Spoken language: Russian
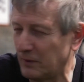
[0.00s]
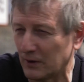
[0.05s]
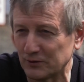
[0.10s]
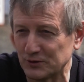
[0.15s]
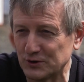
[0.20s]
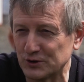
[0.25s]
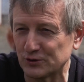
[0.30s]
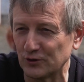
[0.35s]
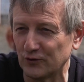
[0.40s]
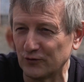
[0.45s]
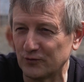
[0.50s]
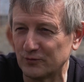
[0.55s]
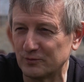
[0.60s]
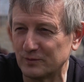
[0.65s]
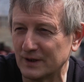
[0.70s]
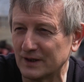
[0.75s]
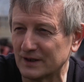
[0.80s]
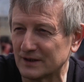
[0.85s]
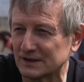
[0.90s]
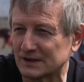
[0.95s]
пару часов
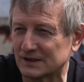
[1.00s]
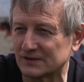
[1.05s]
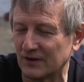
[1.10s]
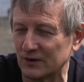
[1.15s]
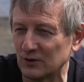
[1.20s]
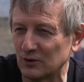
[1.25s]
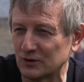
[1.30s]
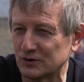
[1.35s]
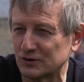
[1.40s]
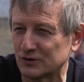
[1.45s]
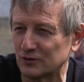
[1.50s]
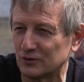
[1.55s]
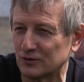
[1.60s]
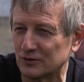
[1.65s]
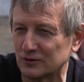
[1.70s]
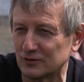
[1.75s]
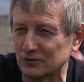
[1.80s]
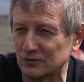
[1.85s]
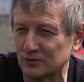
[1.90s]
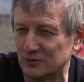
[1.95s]
мне звонок,
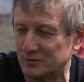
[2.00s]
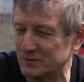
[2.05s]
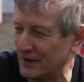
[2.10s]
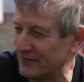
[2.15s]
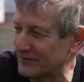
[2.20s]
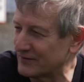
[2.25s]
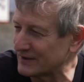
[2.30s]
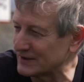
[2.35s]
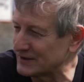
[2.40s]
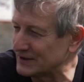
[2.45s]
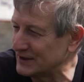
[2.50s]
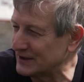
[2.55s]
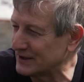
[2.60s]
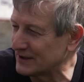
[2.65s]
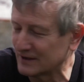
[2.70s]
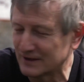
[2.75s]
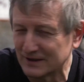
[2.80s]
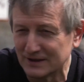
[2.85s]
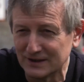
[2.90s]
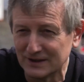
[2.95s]
что у меня в
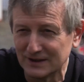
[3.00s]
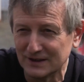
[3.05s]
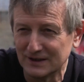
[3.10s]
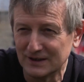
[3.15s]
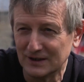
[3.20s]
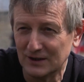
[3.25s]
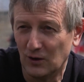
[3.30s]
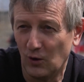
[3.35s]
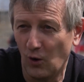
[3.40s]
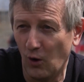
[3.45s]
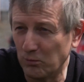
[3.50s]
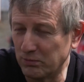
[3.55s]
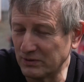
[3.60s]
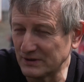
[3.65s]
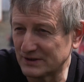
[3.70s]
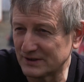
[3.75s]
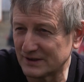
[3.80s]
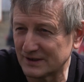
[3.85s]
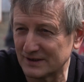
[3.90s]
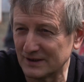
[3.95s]
квартире
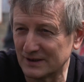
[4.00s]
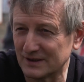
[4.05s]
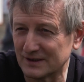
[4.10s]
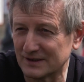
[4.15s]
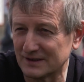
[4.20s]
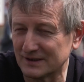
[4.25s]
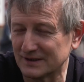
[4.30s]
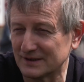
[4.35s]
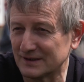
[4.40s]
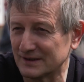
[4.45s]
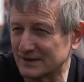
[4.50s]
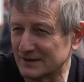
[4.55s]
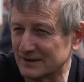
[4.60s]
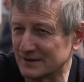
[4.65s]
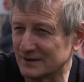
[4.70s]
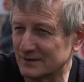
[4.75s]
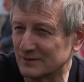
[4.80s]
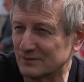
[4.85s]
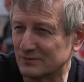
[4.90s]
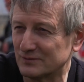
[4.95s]
обыск,
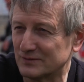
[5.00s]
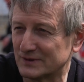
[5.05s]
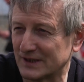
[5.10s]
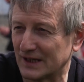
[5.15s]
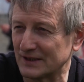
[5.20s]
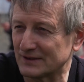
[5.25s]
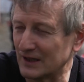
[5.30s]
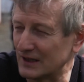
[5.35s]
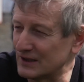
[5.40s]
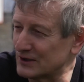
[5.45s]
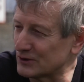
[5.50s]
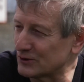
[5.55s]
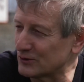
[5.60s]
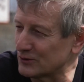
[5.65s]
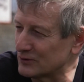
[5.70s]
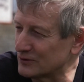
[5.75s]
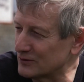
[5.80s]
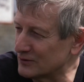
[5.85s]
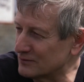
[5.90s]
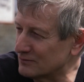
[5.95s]
э, сказали,
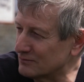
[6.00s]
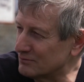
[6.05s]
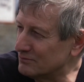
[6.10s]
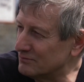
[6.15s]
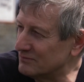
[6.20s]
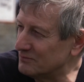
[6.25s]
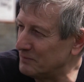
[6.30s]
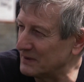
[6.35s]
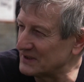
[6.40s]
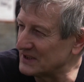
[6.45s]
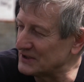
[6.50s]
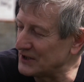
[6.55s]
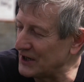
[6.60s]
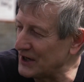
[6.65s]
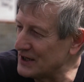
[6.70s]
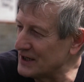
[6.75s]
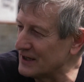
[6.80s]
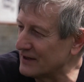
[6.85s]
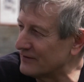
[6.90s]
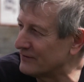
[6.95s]
что
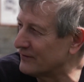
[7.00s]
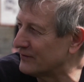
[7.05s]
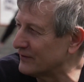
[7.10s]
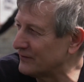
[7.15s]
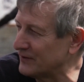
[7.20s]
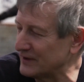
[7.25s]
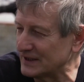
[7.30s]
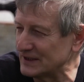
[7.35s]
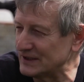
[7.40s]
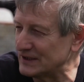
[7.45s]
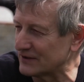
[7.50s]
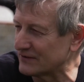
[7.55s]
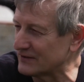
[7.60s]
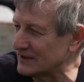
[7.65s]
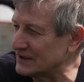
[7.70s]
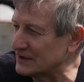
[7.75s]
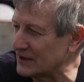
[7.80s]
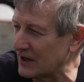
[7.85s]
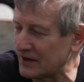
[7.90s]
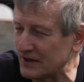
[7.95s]
подозрение в
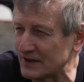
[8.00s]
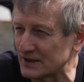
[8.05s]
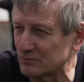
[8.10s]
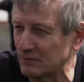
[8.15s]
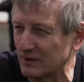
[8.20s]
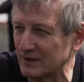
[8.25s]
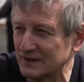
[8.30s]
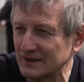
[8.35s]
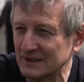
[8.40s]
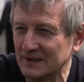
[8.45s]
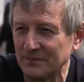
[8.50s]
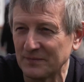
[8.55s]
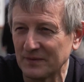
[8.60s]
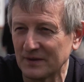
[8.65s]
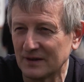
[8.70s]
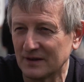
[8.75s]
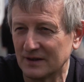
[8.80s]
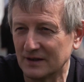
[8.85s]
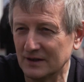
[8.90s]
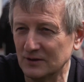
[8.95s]
финансировании терроризма,
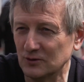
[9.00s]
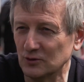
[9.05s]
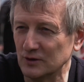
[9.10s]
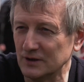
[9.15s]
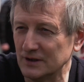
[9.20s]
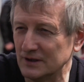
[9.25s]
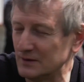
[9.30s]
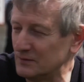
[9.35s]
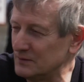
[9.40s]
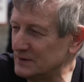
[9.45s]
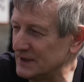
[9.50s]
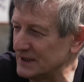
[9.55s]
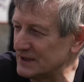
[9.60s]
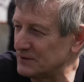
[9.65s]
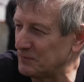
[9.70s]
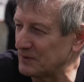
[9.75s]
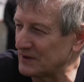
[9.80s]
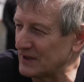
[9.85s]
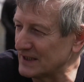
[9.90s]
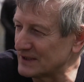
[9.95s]
и, ну и
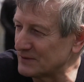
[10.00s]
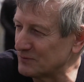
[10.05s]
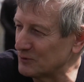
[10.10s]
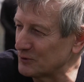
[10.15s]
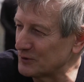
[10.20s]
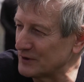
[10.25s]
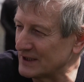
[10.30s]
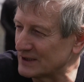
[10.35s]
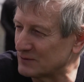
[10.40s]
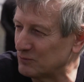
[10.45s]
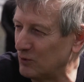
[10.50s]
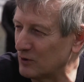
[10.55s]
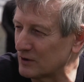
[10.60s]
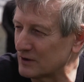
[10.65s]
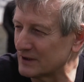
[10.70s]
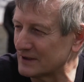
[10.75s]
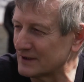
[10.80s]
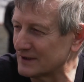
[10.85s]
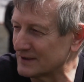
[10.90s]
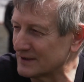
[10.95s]
10-15 минут на
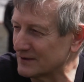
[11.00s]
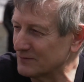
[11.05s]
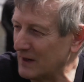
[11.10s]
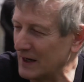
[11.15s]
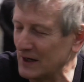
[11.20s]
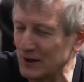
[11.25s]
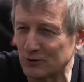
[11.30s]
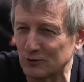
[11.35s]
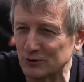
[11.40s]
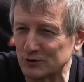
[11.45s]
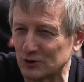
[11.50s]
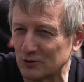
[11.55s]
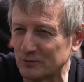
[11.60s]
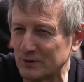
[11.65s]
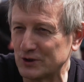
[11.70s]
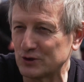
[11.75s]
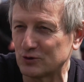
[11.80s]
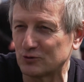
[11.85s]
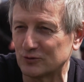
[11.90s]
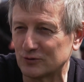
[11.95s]
сборы, маленькую
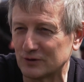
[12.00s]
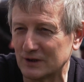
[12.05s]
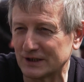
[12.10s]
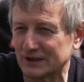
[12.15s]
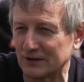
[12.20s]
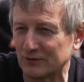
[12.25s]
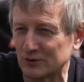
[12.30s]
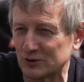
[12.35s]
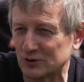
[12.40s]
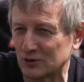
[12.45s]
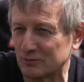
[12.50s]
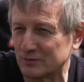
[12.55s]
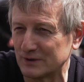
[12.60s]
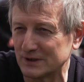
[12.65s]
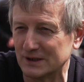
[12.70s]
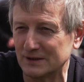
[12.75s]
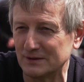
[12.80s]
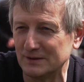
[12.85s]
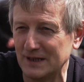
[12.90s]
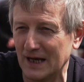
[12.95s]
сумочку для того,
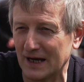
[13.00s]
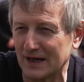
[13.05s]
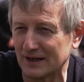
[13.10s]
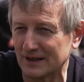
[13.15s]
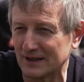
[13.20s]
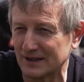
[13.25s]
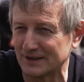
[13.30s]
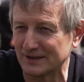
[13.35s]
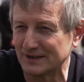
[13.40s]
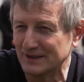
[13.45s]
чтобы меня